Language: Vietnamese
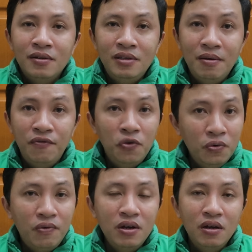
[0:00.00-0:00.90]
nhưng mà food
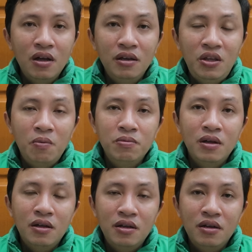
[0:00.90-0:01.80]
vẫn ở trong
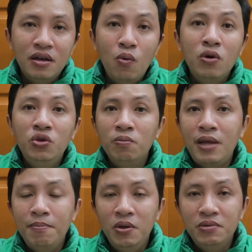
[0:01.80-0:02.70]
các quận trung
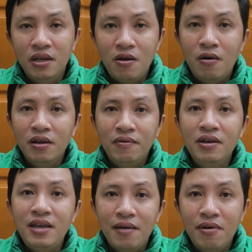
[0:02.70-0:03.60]
tâm trong Sài Gòn thì
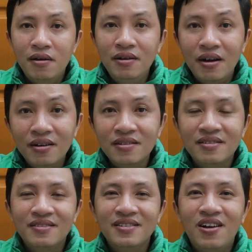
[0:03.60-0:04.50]
vẫn chạy vẫn được.
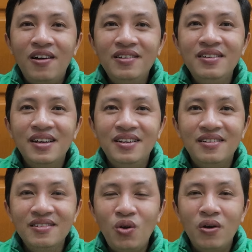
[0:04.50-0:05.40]
Có chương trình
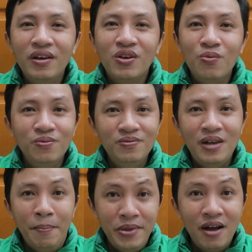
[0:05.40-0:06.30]
thưởng tuần thì cũng
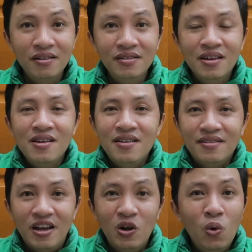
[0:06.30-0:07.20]
hấp dẫn
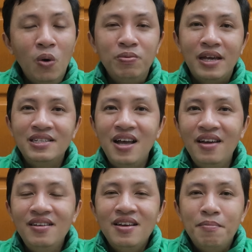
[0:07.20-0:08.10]
để thu hút tài
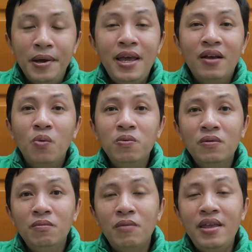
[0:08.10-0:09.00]
xế. Bởi
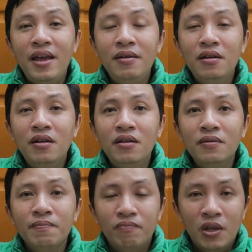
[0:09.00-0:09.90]
vậy
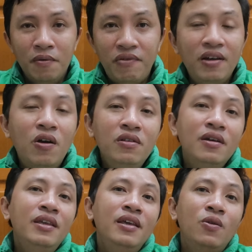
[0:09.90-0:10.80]
phải có
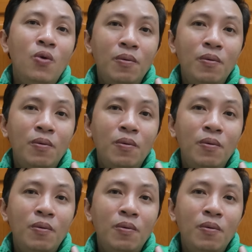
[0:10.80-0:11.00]
những cái gì thu